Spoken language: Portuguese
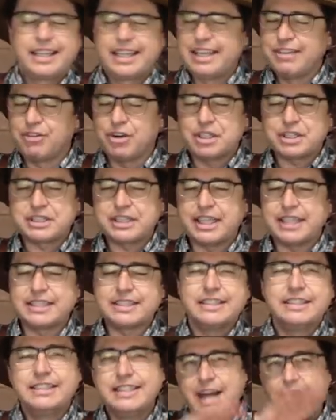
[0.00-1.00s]
que
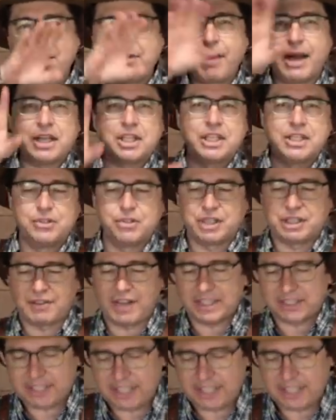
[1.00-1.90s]
vocês não imaginam que vai